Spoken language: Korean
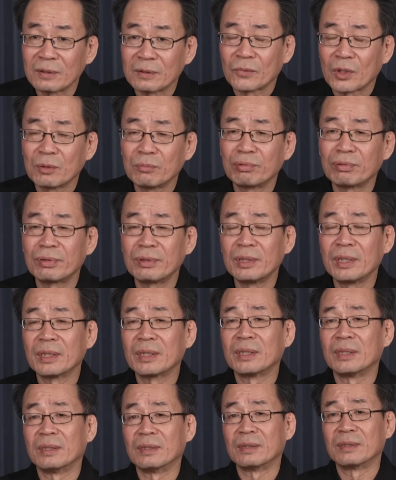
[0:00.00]
그 무슨
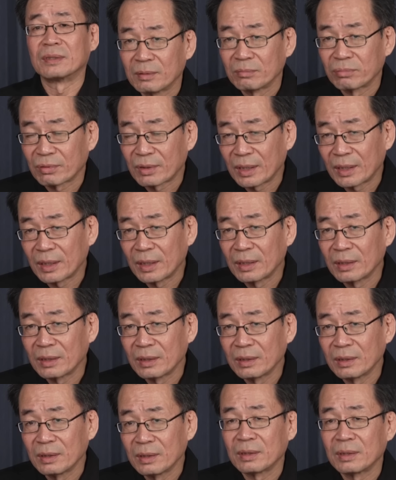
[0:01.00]
얘기예요?
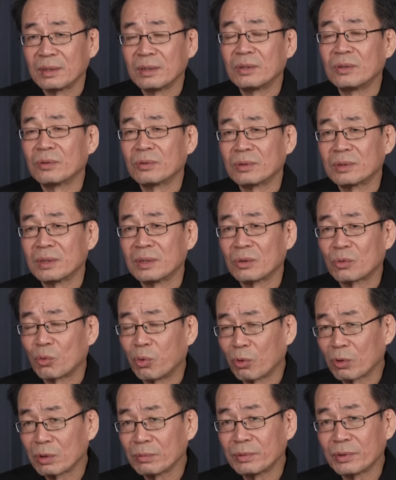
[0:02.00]
북한에는 의료진,
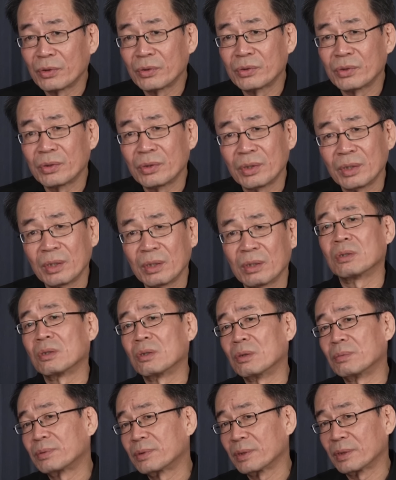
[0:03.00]
고급 의료진이
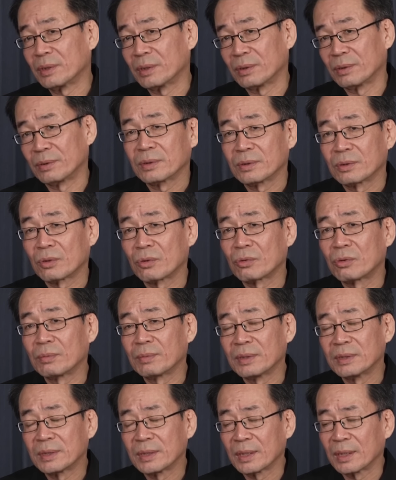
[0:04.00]
없어요. 그리고 두
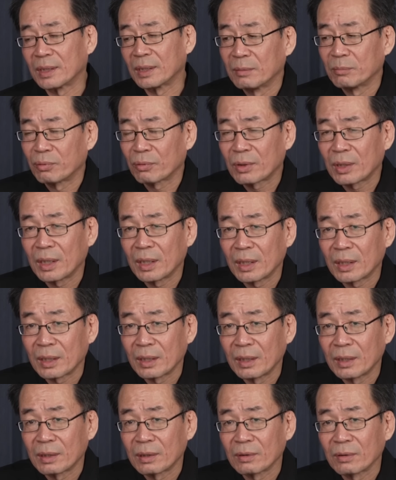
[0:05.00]
번째,
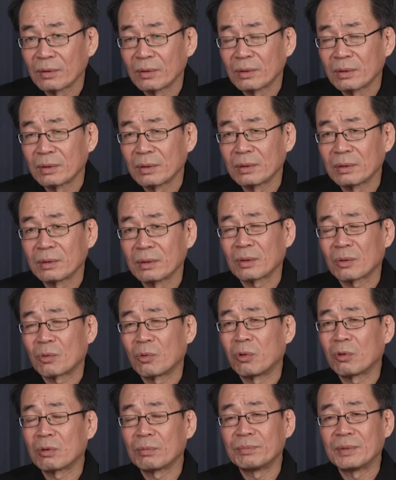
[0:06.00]
북한에서는
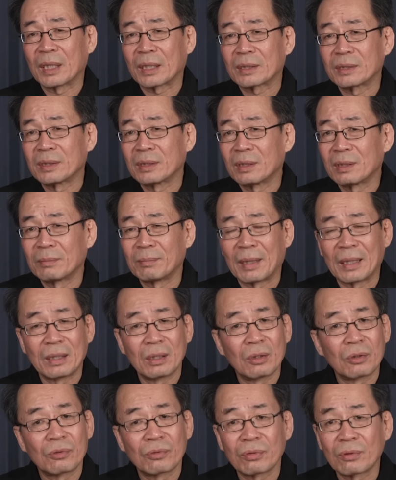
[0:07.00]
고급 약재를
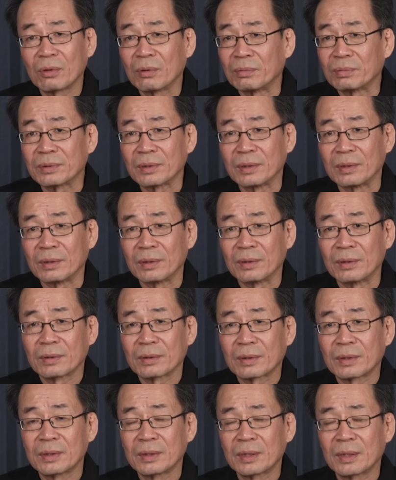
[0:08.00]
만들 수가 없어요.
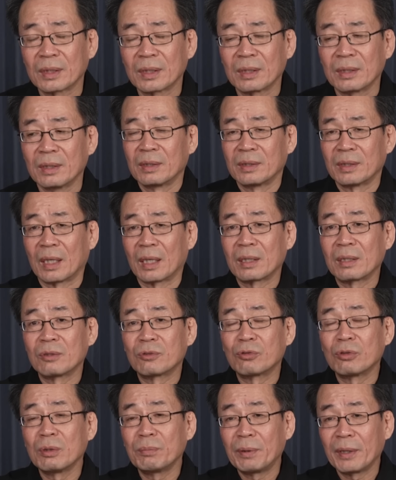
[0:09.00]
그러니까 약을
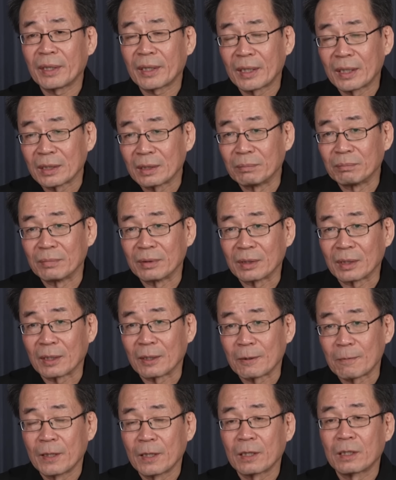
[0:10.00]
수입해 가야
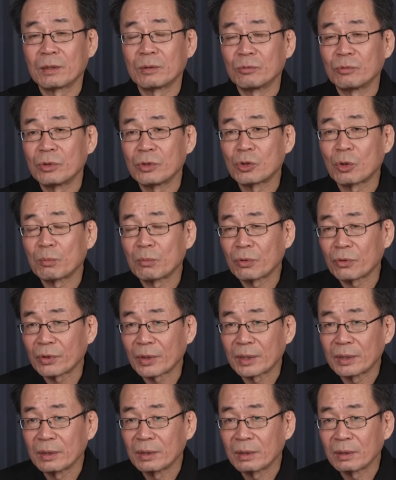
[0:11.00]
됩니다. 그럼 우리
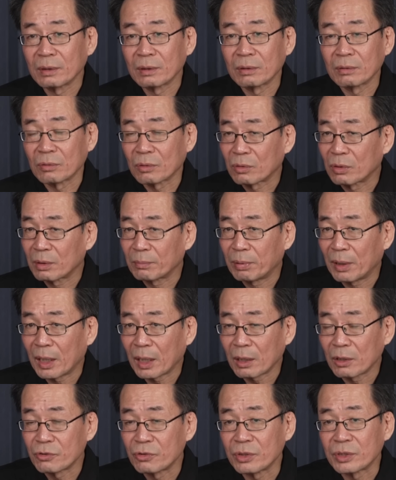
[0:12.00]
정보기관들은 그건
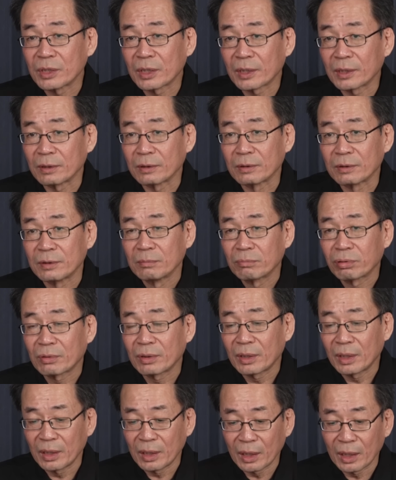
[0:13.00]
파악할 수 있잖아요.
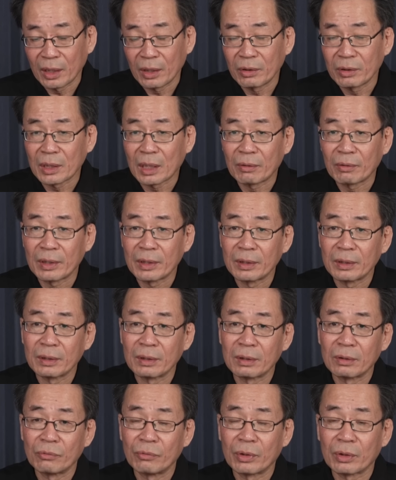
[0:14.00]
북한 해외, 해외 나와
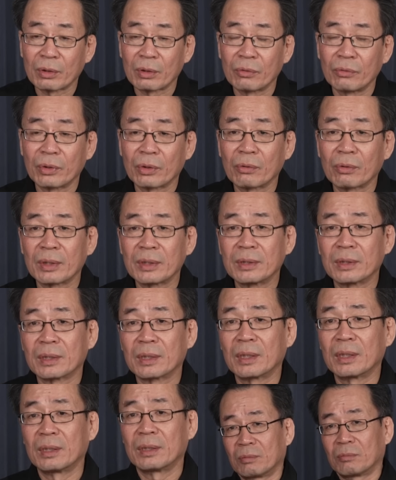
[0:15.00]
있는 외,
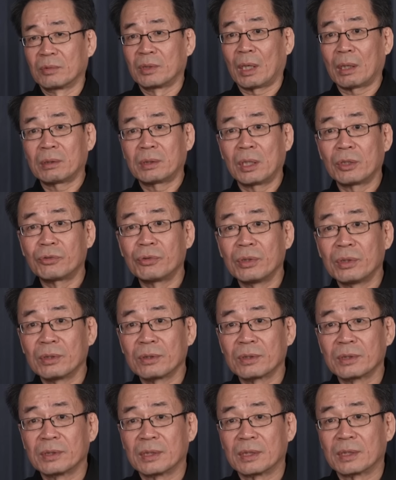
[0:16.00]
외교관이나 뭐 약은 살 수 있는
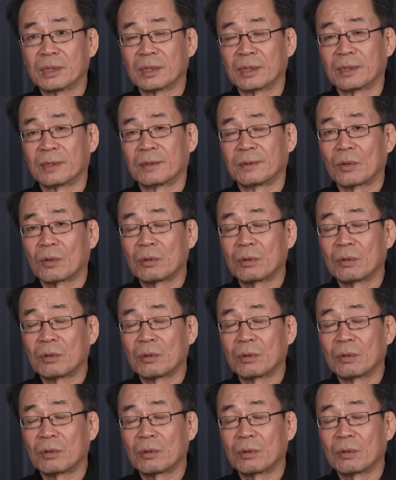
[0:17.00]
거니까.